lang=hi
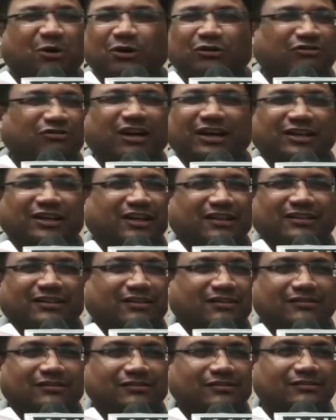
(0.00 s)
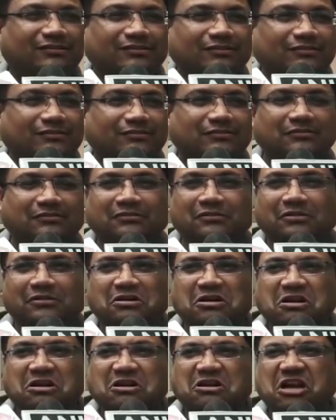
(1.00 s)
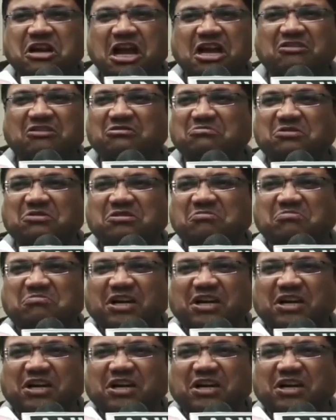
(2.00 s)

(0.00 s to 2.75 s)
बहुत वाहिया था डायलॉग भी